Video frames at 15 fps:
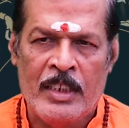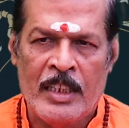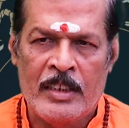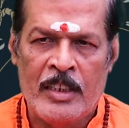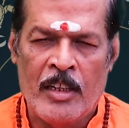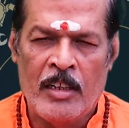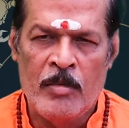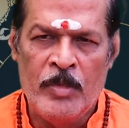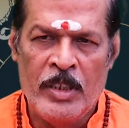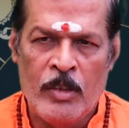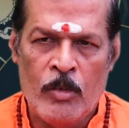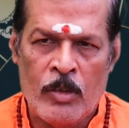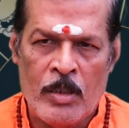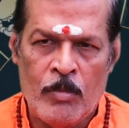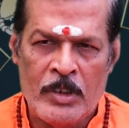ఇతరులు మీ
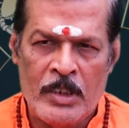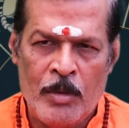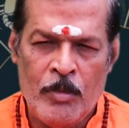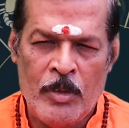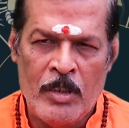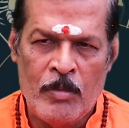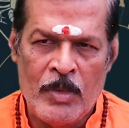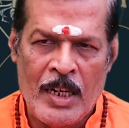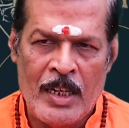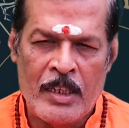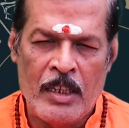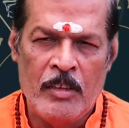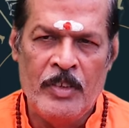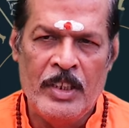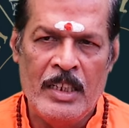కుటుంబ సభ్యుల
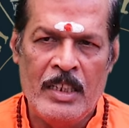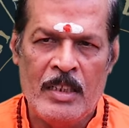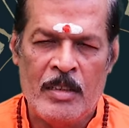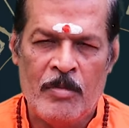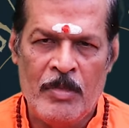మాటలు విని